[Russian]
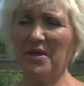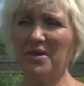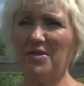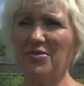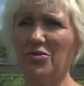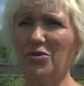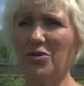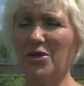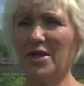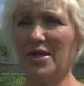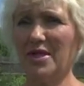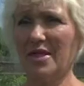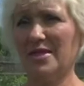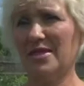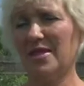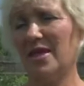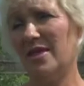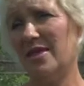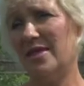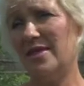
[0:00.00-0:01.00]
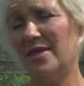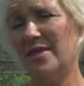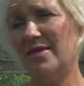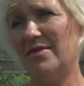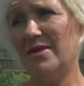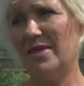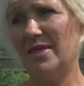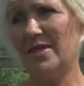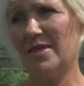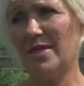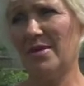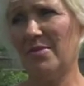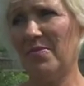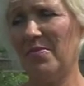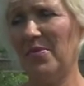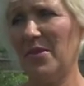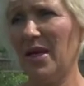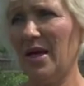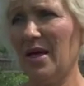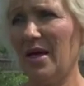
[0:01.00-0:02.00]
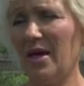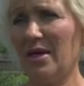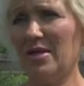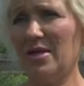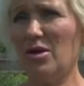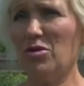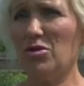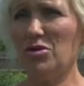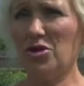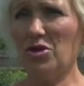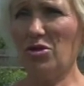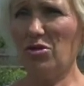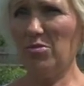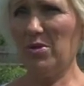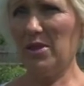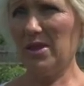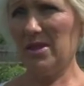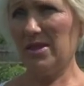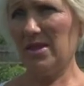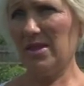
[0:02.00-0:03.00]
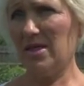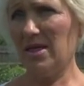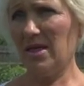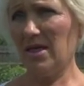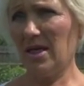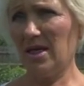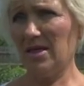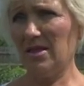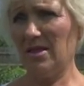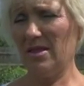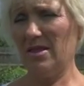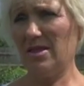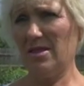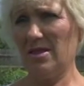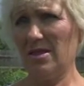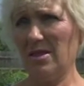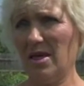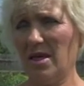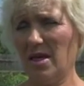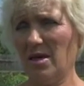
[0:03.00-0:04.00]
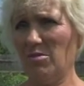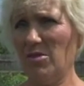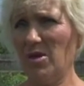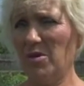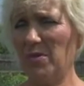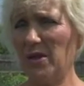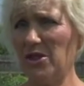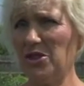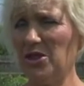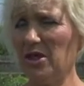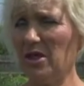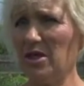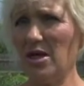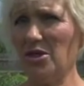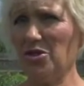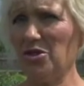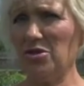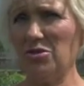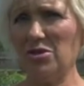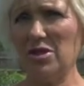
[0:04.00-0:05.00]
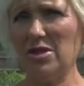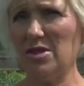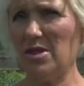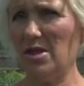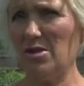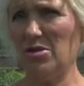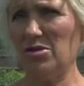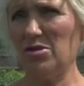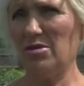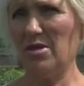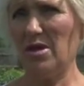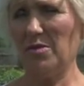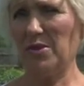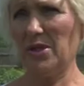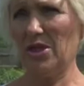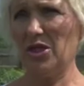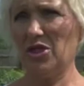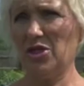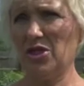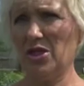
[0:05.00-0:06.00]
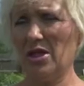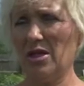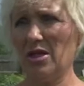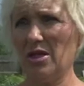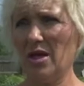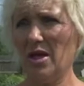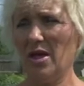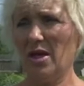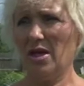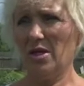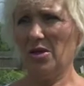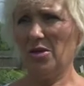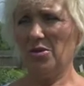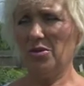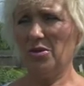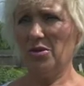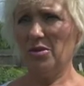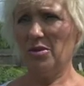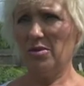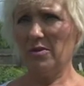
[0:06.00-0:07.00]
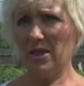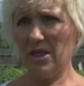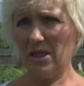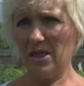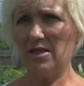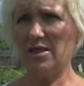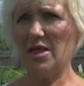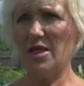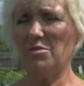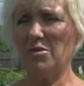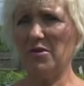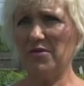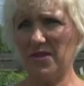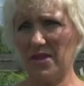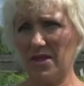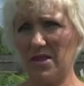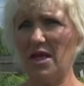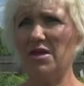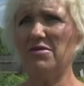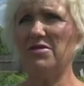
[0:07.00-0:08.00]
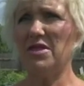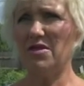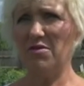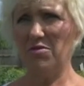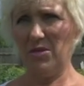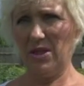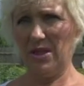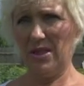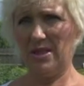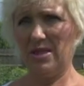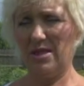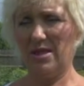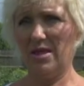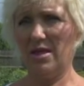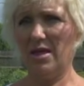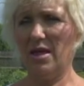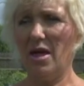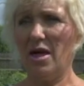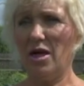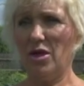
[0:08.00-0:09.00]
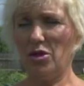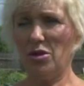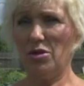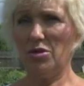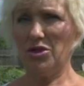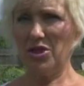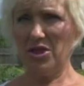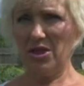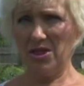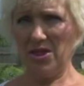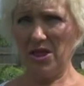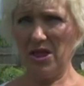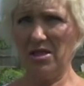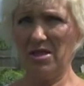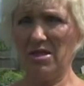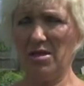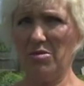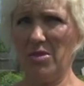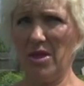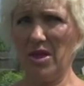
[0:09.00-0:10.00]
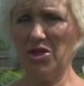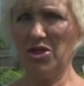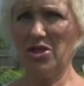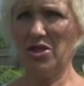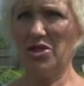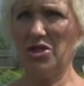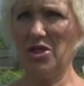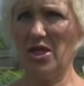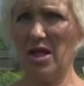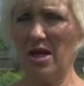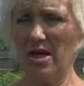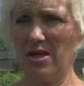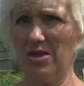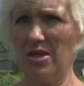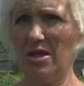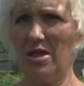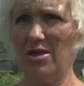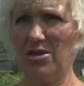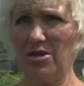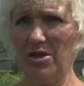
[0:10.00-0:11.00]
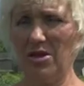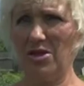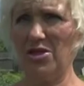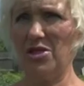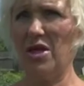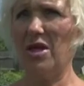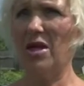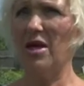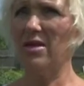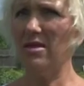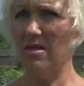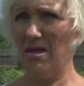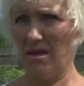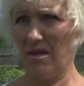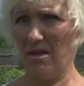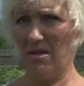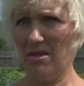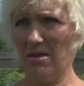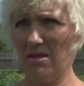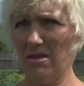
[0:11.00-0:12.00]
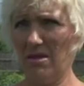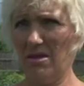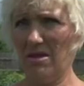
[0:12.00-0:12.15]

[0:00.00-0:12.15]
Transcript: подворье, так сказать, деревенском. Она очень любила здесь находиться. Мы почти каждую неделю сюда приезжали, но ездили мы всегда все вместе. Но очень часто Маша шла от электрички одна –